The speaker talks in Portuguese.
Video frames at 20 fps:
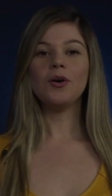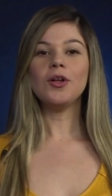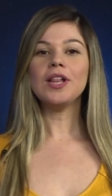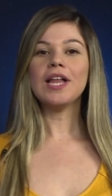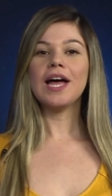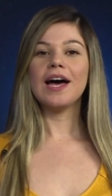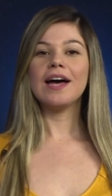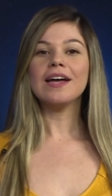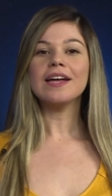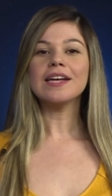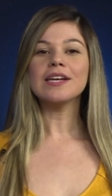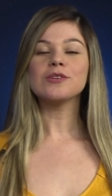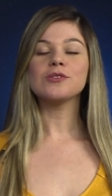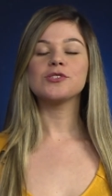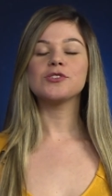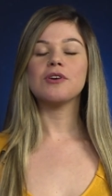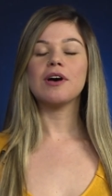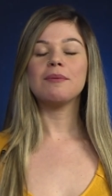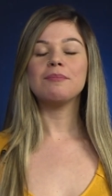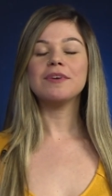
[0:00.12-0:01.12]
Olá, eu
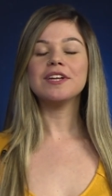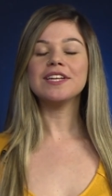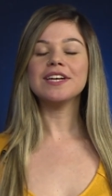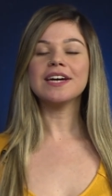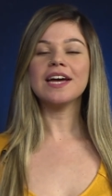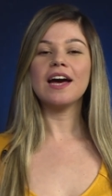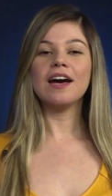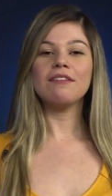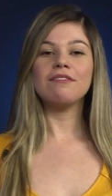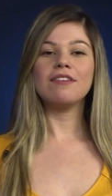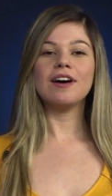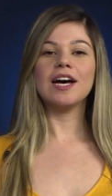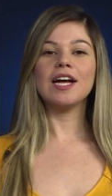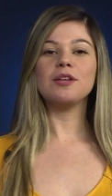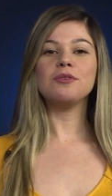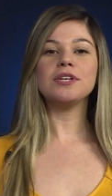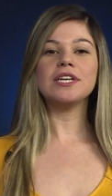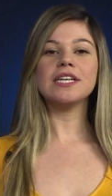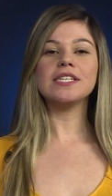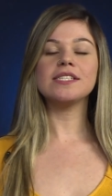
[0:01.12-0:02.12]
sou Amanda
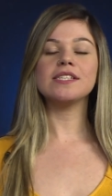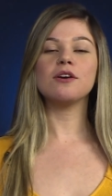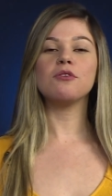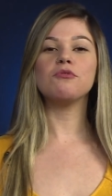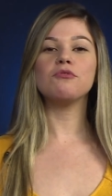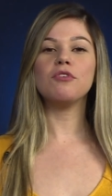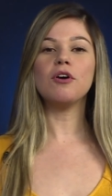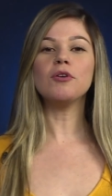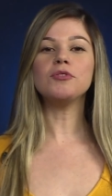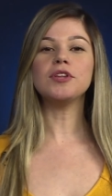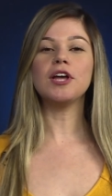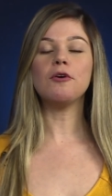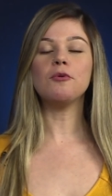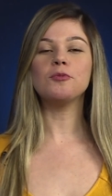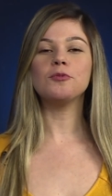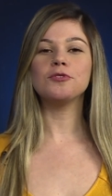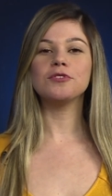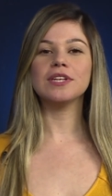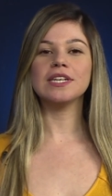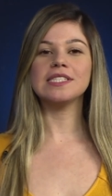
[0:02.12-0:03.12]
Carvalho e esse é o Volta ao
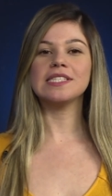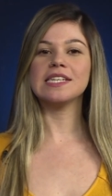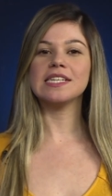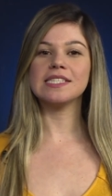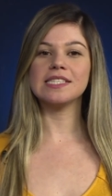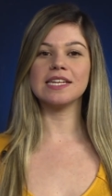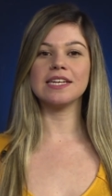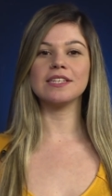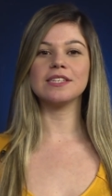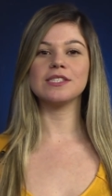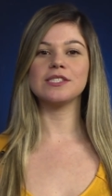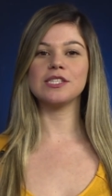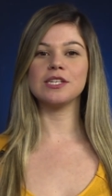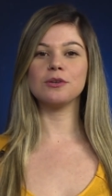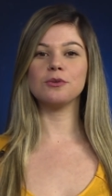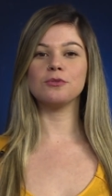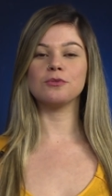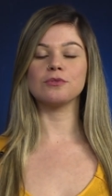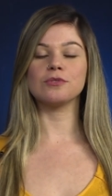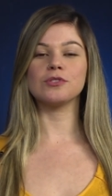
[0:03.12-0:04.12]
Mundo em 60
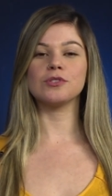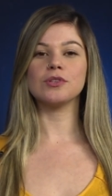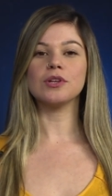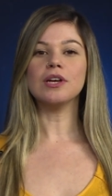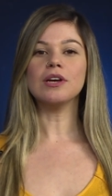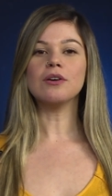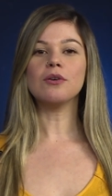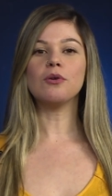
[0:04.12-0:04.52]
Segundos.